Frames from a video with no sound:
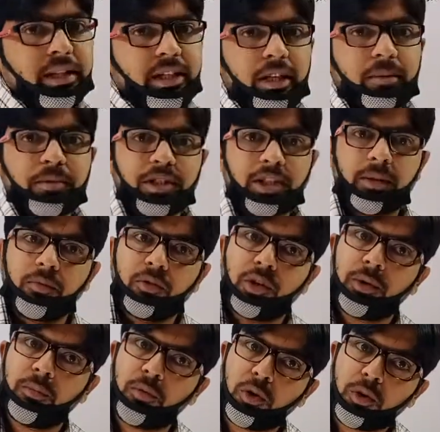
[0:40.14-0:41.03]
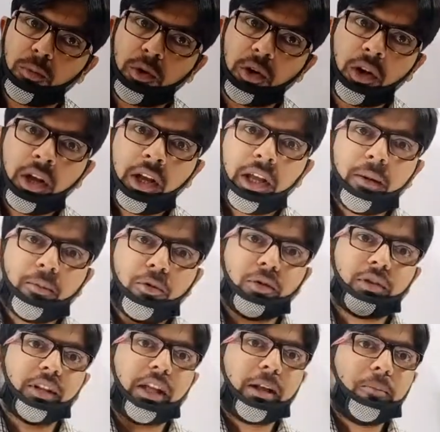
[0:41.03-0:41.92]
স্টেপ স্টেপ করে বলবো এবং
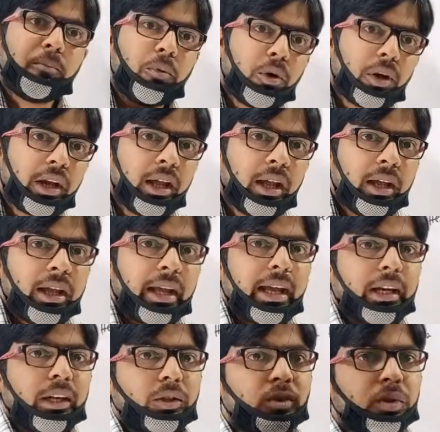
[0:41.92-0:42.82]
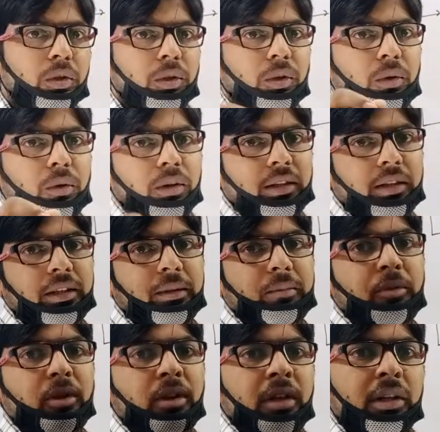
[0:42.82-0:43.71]
তারপরে একটা ছোট্ট কথা দিব
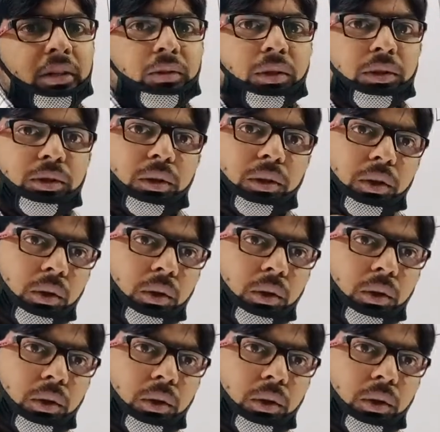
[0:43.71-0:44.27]
তো ছোট্ট